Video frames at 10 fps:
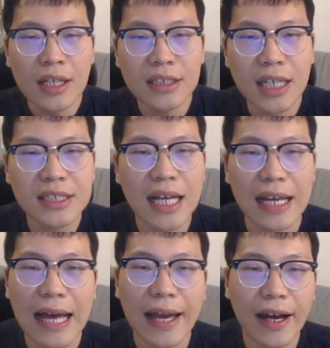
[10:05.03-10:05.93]
接下
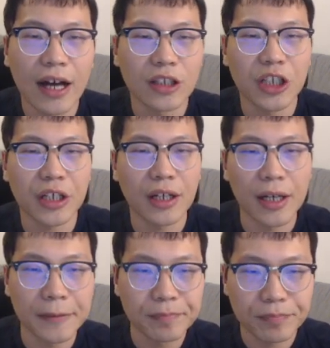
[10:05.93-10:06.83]
来啊这
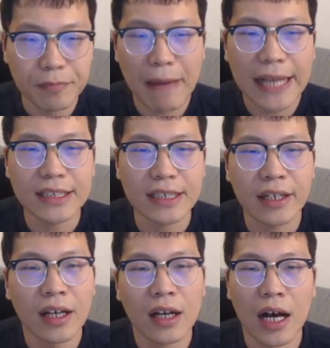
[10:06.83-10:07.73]
个白棋。